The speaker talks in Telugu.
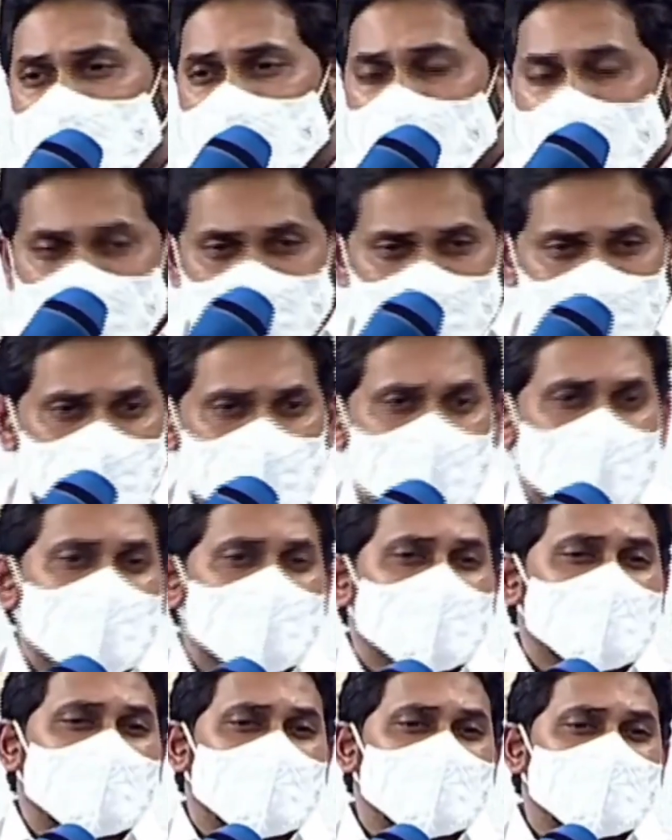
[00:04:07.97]
బటన్
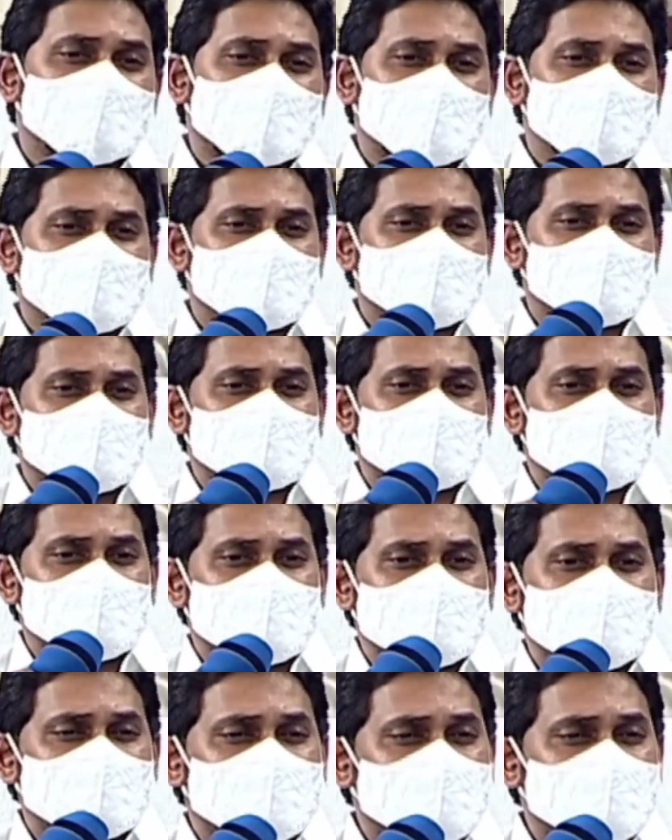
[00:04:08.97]
నొక్కినా కానీ పనిచేస్తుంది